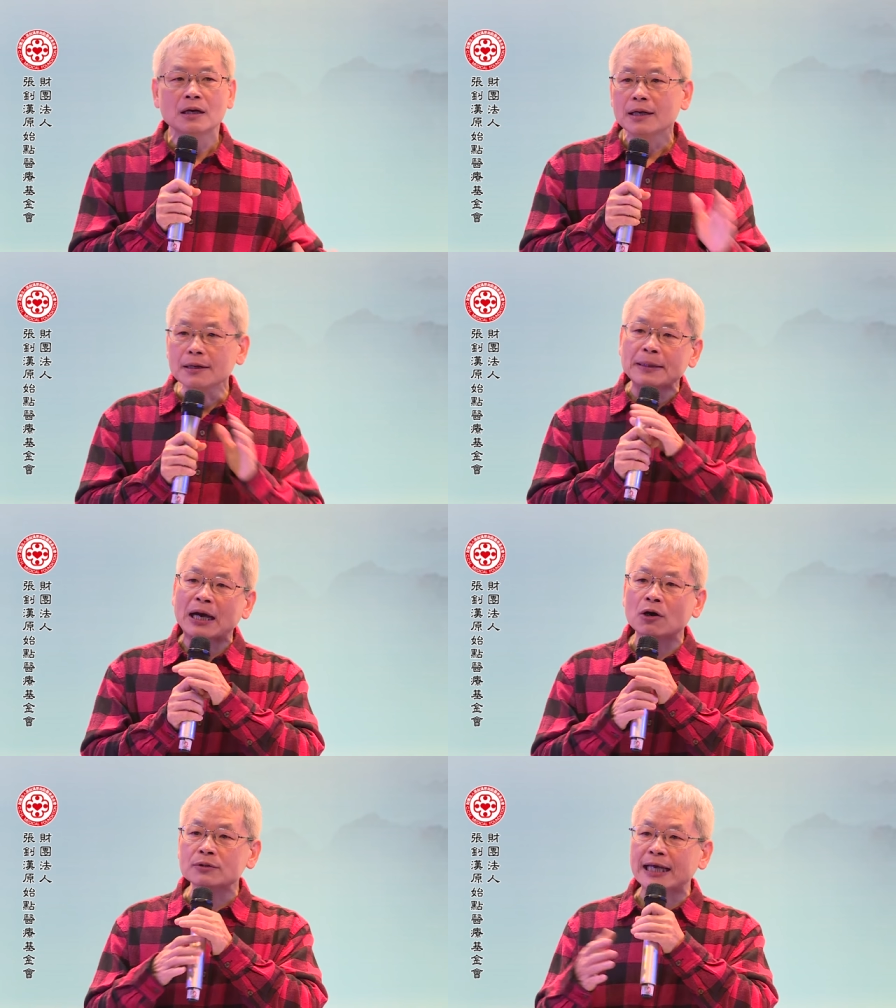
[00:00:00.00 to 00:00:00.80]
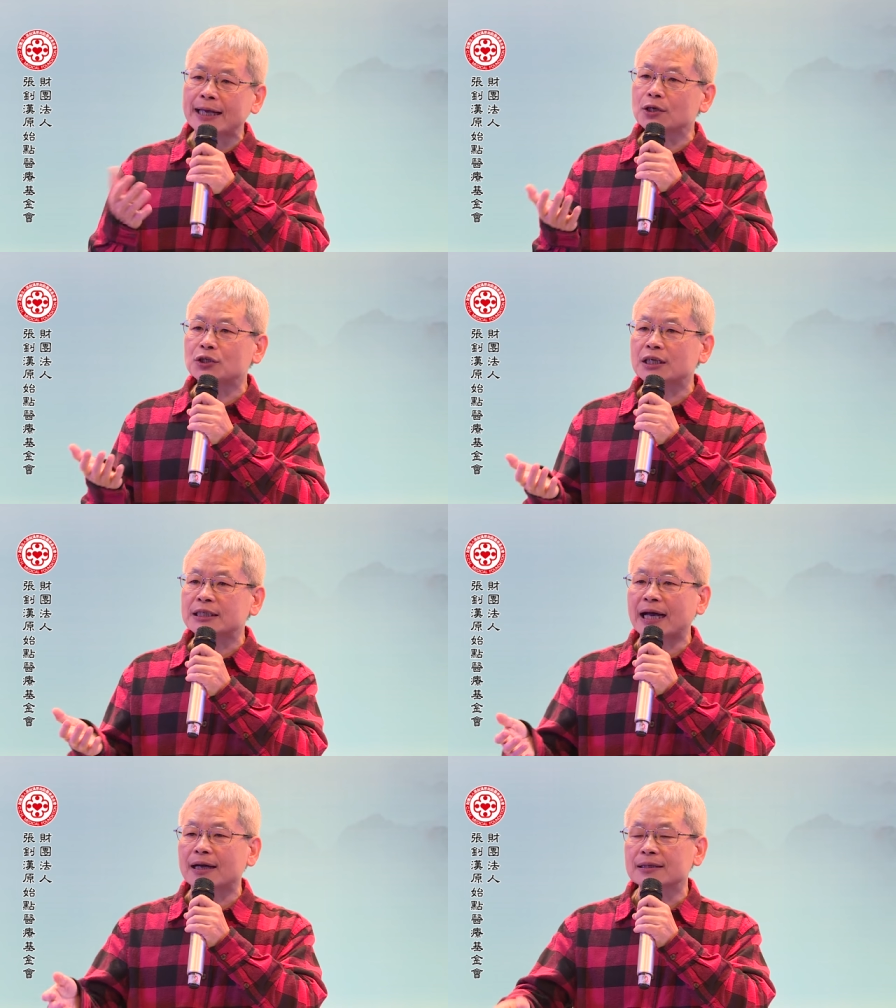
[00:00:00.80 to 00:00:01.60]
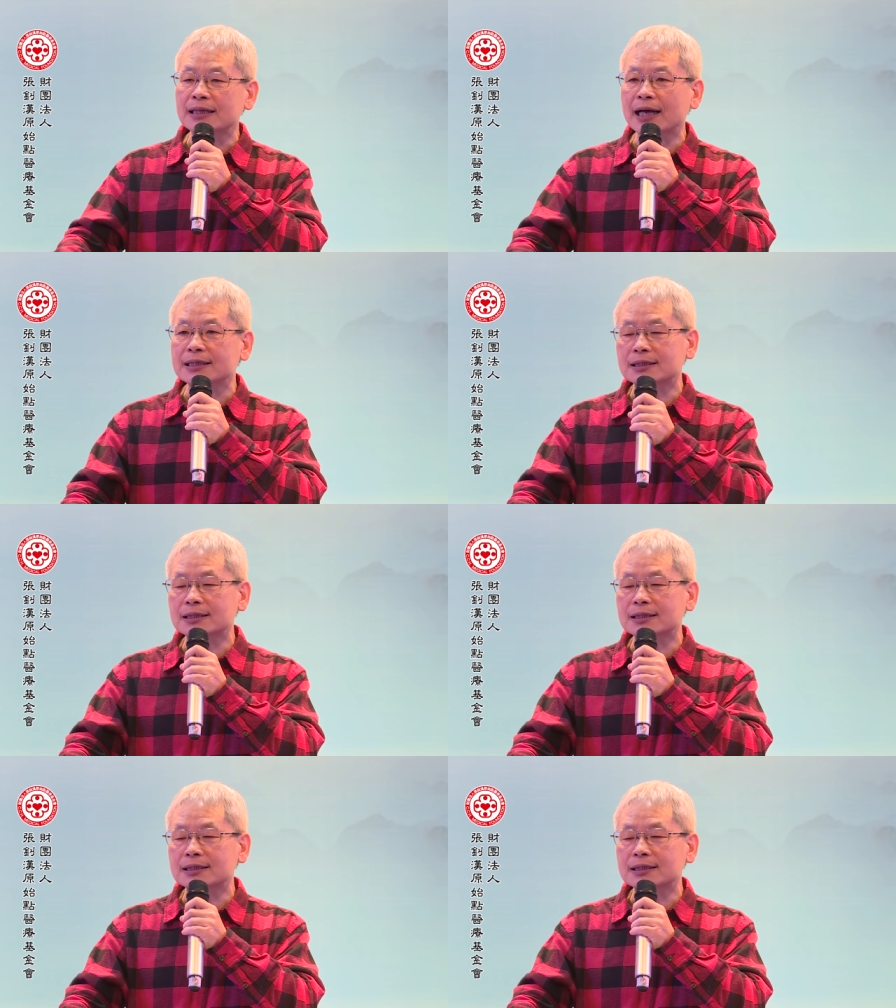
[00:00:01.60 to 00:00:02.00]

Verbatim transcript: 疫苗在医学上，它